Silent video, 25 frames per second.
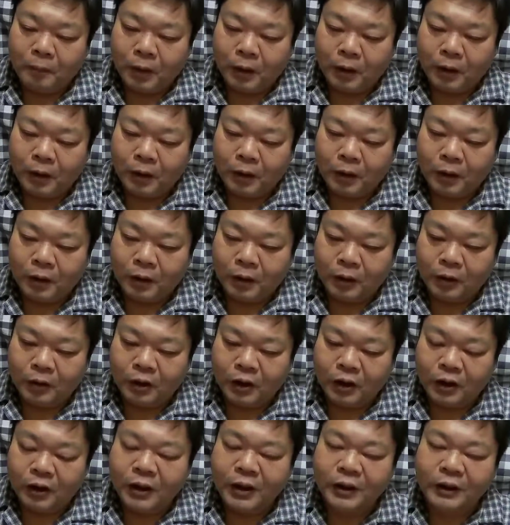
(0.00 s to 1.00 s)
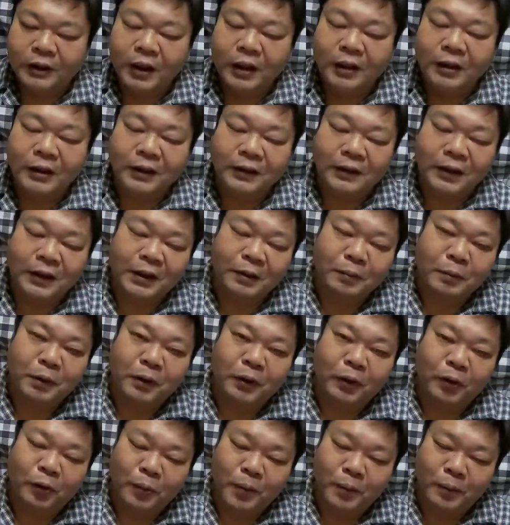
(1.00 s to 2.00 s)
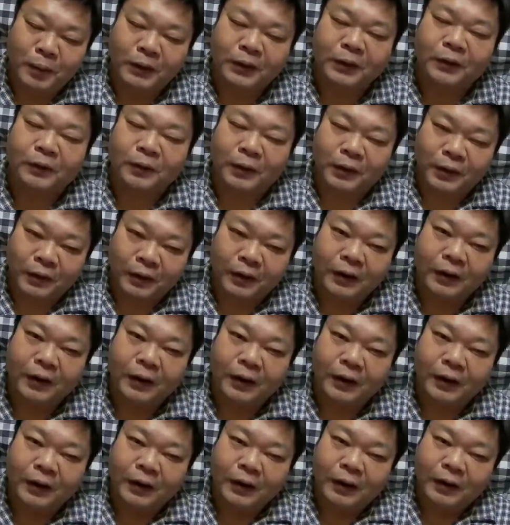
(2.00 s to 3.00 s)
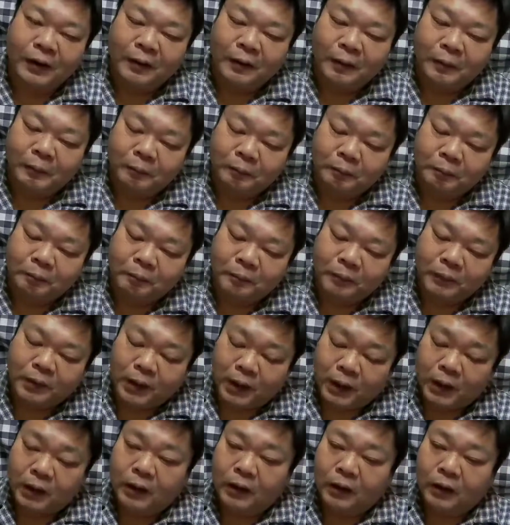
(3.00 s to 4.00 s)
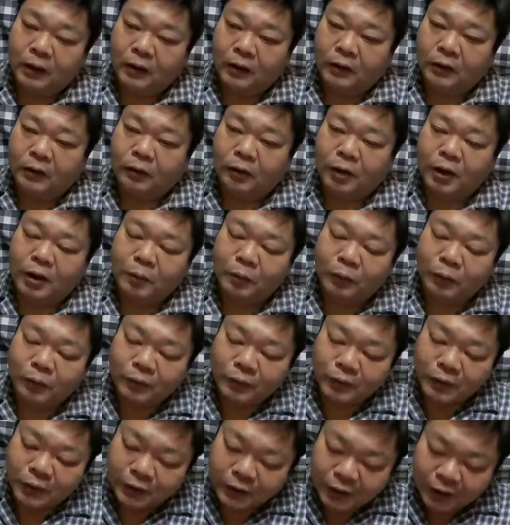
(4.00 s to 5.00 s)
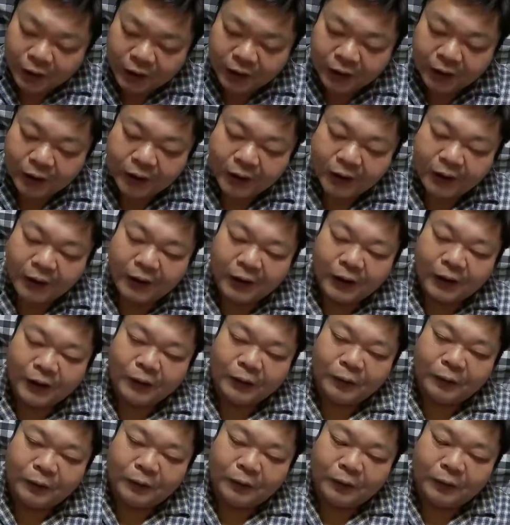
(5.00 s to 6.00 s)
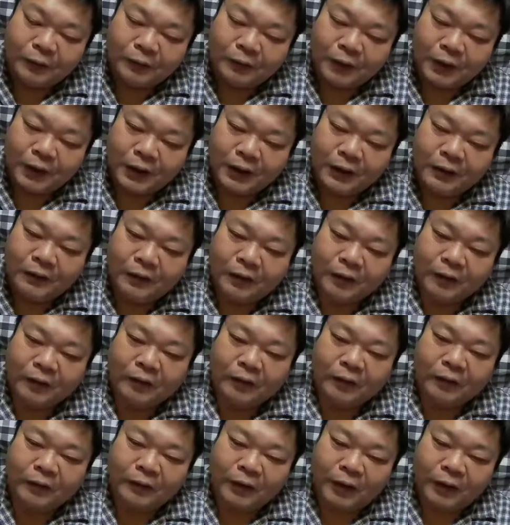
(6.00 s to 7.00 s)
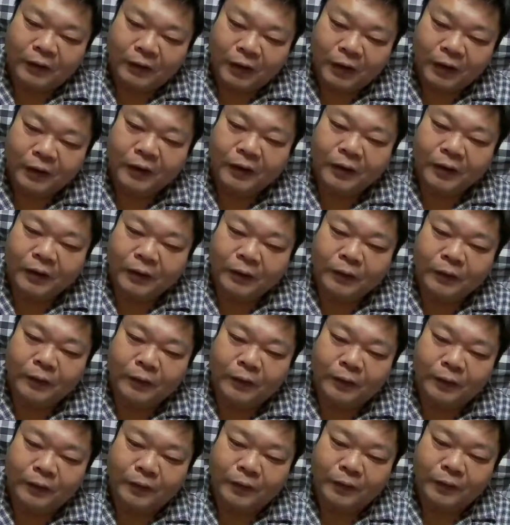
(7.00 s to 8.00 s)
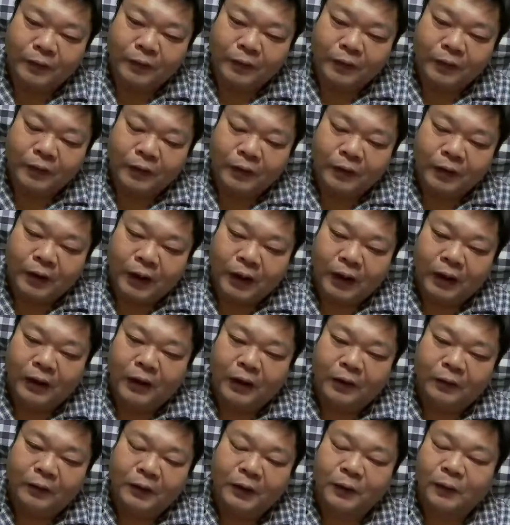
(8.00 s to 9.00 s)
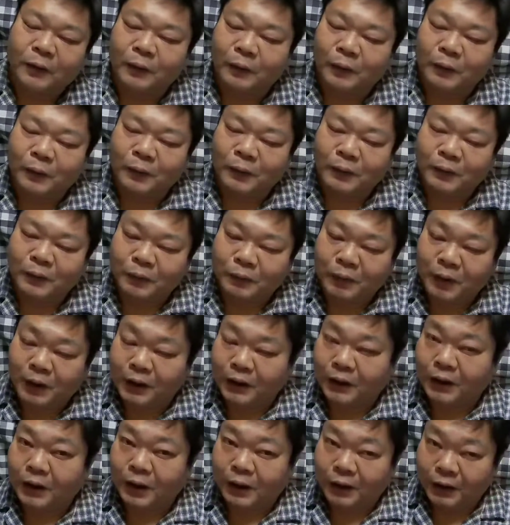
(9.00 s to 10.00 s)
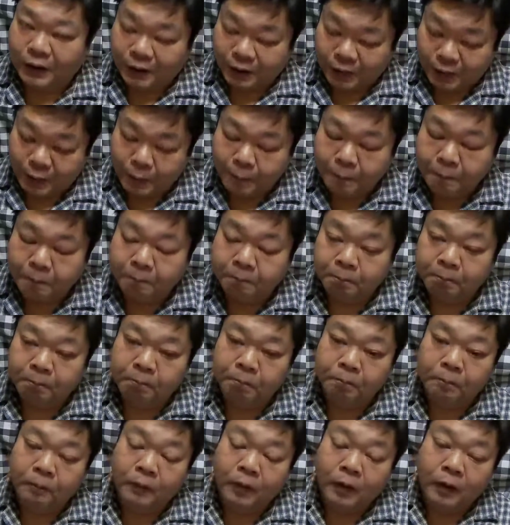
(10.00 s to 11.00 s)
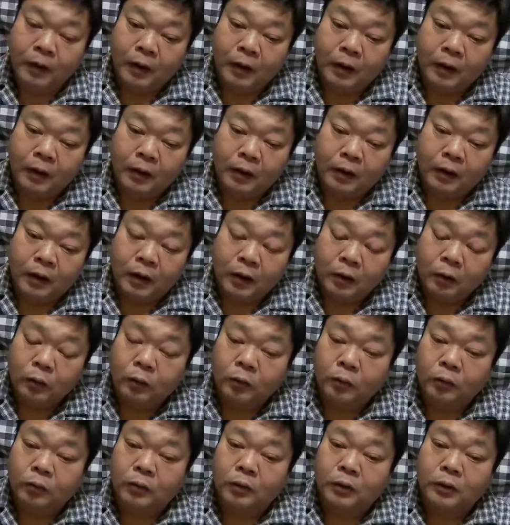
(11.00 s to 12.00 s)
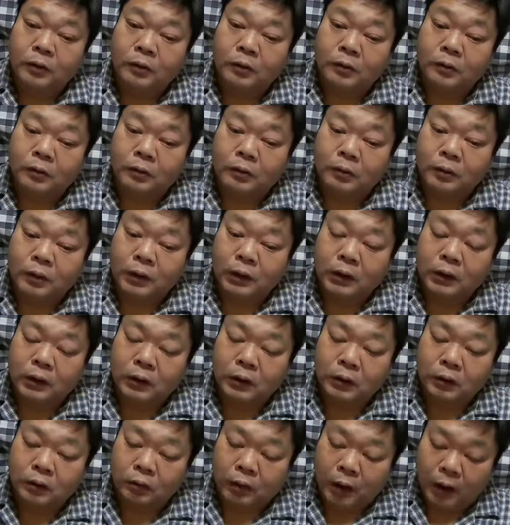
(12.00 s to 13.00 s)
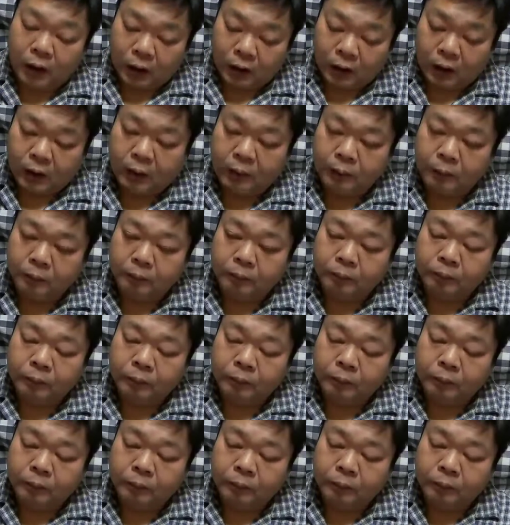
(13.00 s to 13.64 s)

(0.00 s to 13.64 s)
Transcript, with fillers: まあ2手3手先まで読めますよね。でそれに基づいてその行動がいいのかどうなのかっていうこう判断をして行動するわけじゃないですか。韓国っていう国は